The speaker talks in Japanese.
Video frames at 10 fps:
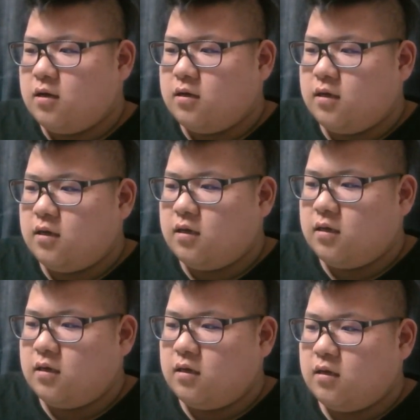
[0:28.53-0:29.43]

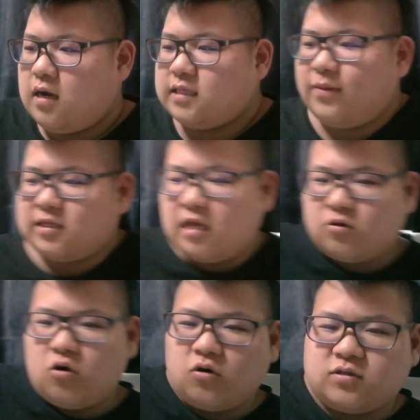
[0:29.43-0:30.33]
えー、アダマンタイテ
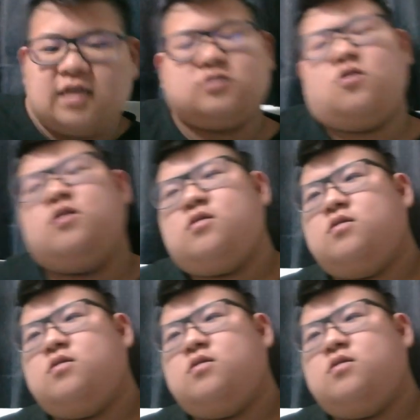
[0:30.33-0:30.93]
混合大使と、